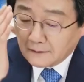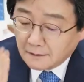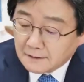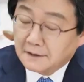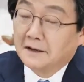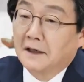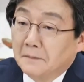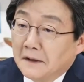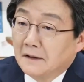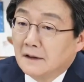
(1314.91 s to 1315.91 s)
거기에
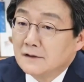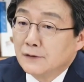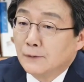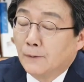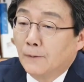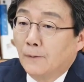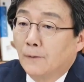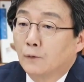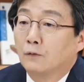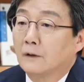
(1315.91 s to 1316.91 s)
대비해
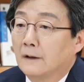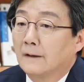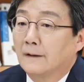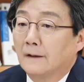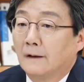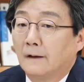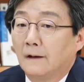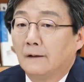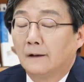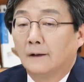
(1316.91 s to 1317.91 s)
가지고 국가가
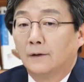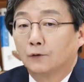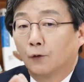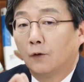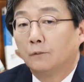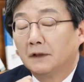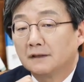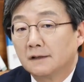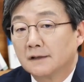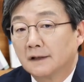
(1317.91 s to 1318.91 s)
도움이
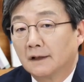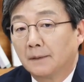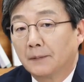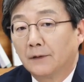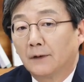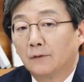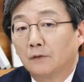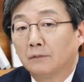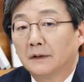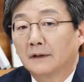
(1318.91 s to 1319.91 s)
절실하게 필요한
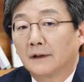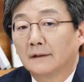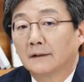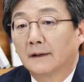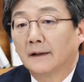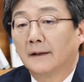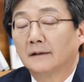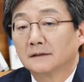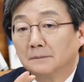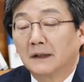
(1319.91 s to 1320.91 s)

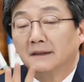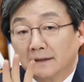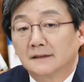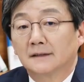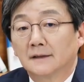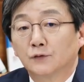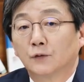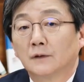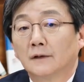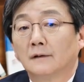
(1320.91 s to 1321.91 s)
국민들한테 정말 따뜻한
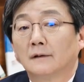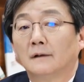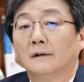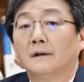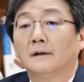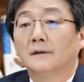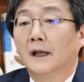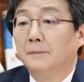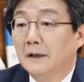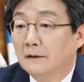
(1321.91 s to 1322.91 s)
손길을
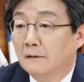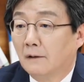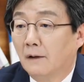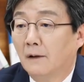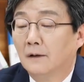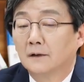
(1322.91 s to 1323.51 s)
내미는 거,